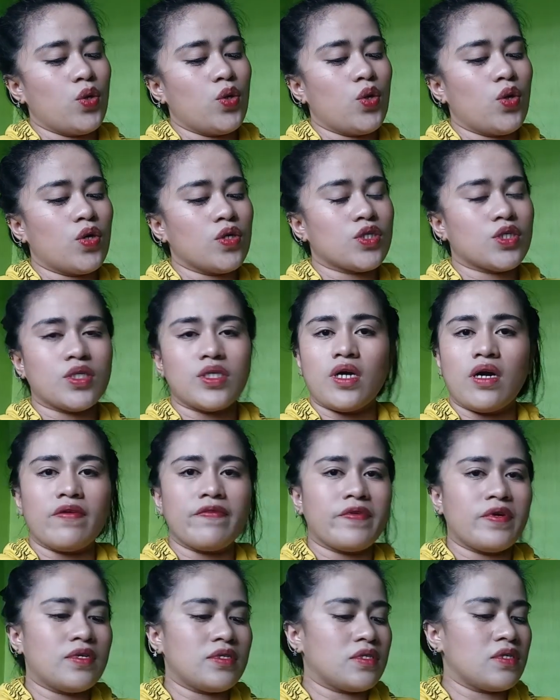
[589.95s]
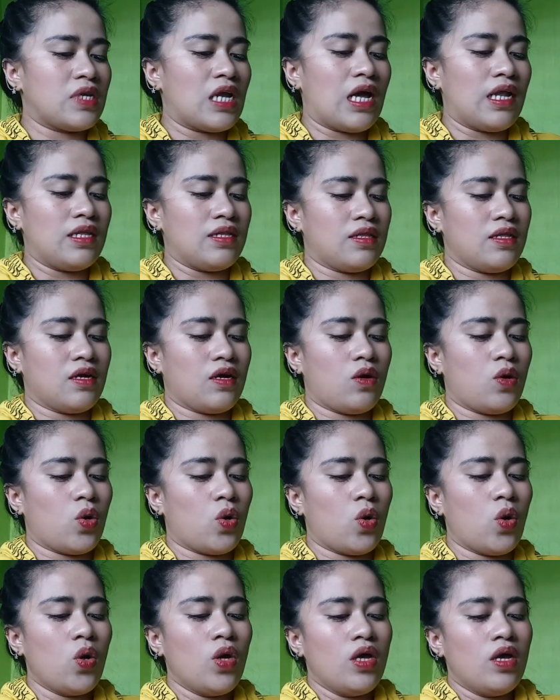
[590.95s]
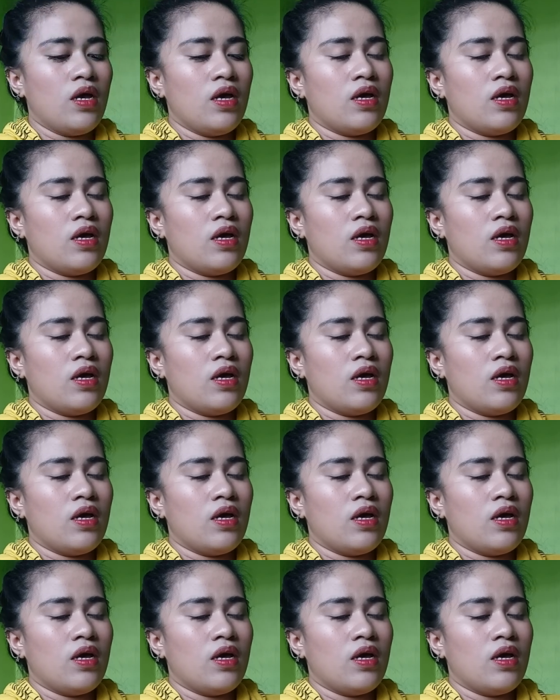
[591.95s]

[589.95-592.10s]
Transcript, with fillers: yung strong personality ko.